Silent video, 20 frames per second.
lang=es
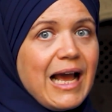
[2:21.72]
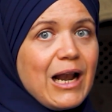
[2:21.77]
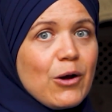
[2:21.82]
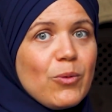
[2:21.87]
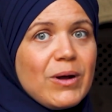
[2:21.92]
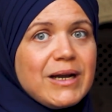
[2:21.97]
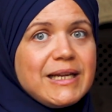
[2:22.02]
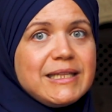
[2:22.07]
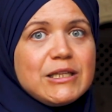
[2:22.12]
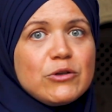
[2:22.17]

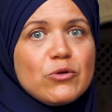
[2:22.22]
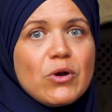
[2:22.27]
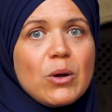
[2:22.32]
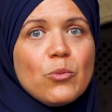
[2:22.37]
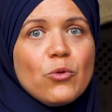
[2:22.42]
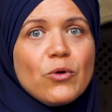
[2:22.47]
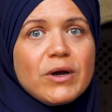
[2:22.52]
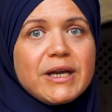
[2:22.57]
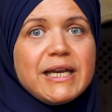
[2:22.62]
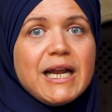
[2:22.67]
Al-Walid
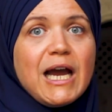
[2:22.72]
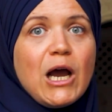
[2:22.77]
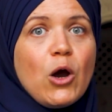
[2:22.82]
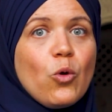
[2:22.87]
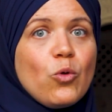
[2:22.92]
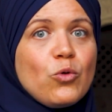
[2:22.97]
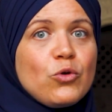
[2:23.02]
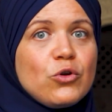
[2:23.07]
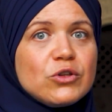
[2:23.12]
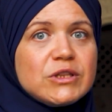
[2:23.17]
al-Mughira,
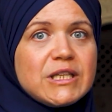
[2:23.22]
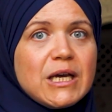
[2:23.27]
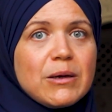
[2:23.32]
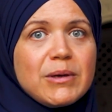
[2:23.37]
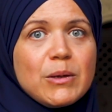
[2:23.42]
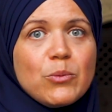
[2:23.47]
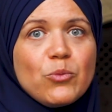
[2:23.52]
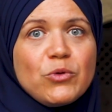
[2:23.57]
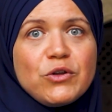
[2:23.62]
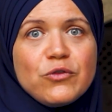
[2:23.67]
un
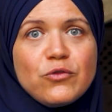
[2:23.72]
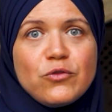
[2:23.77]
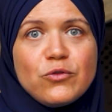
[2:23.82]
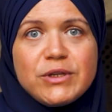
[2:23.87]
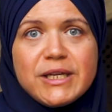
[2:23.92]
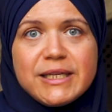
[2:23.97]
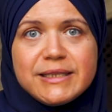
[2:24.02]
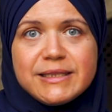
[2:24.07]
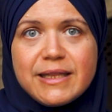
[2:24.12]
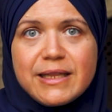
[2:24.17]
notable muy
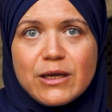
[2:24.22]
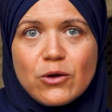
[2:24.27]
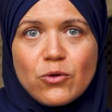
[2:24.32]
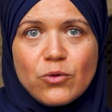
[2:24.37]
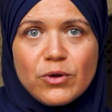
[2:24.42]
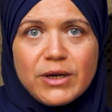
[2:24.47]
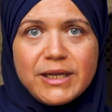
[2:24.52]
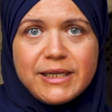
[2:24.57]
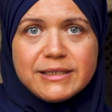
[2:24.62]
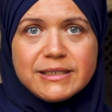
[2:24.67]
influyente de
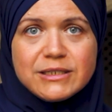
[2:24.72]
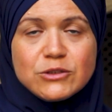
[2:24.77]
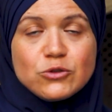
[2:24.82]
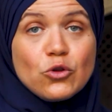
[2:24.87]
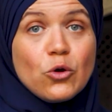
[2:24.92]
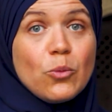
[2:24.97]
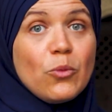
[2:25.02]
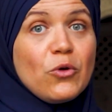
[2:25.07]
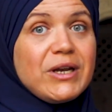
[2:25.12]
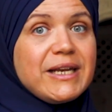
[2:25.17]

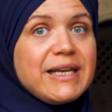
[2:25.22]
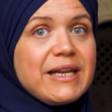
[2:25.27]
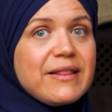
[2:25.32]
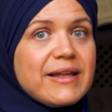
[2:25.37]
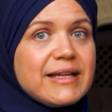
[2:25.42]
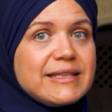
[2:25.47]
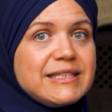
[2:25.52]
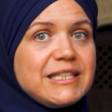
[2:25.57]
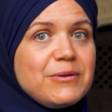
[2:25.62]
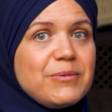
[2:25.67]
Quraysh, tomó la
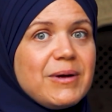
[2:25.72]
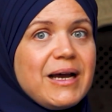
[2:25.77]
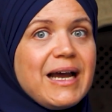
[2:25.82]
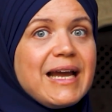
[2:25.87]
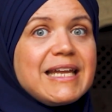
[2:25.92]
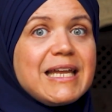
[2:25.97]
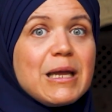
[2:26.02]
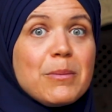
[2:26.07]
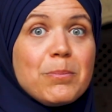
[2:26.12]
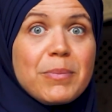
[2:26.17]

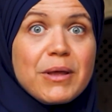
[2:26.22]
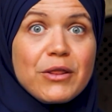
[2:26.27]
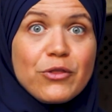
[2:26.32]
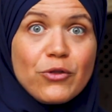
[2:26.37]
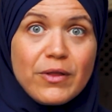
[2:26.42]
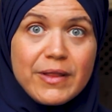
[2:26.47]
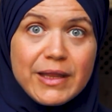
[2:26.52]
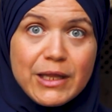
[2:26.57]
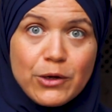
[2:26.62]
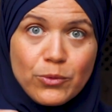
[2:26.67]
iniciativa y
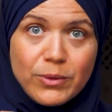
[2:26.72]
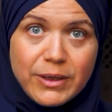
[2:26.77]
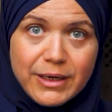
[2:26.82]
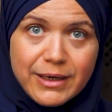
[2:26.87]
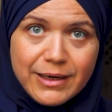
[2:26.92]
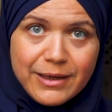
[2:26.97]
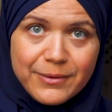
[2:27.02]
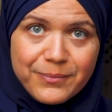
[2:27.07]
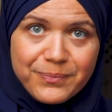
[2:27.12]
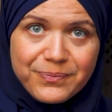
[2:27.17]
empezó a
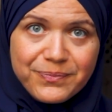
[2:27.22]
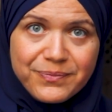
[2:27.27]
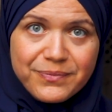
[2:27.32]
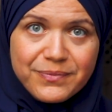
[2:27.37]
derruirla.